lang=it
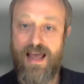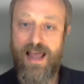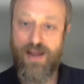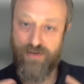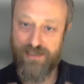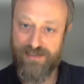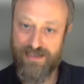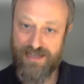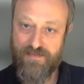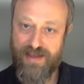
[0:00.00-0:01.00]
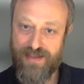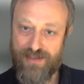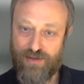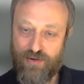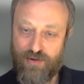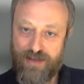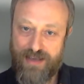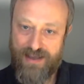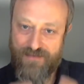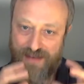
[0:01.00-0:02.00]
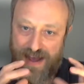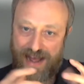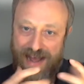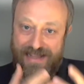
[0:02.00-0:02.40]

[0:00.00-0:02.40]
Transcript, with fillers: È un insegnamento che va a